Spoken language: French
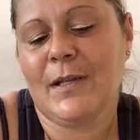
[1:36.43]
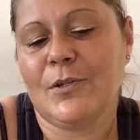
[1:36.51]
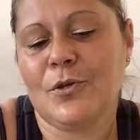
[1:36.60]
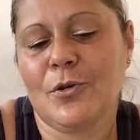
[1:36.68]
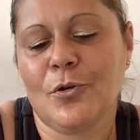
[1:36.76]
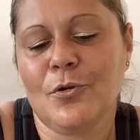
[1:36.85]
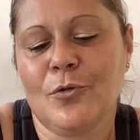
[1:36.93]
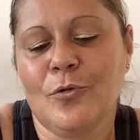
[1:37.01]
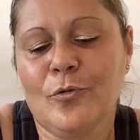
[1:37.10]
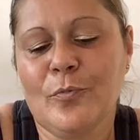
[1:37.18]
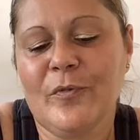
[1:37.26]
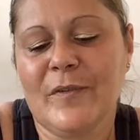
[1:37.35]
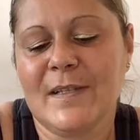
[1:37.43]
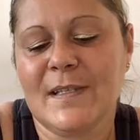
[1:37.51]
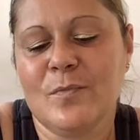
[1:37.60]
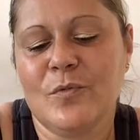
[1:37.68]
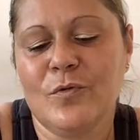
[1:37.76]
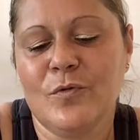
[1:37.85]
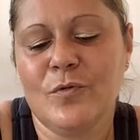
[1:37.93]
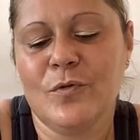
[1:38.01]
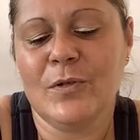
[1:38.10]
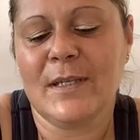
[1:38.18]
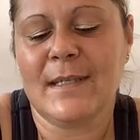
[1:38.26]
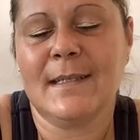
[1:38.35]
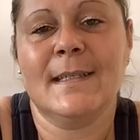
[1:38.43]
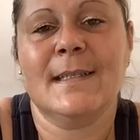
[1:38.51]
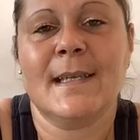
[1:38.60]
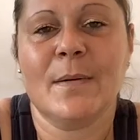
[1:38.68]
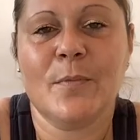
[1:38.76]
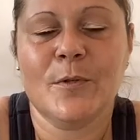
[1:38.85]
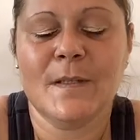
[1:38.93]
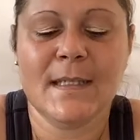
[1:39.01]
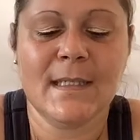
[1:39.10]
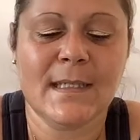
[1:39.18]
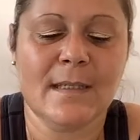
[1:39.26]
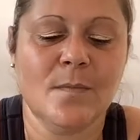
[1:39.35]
sur le groupe Facebook et des abonnés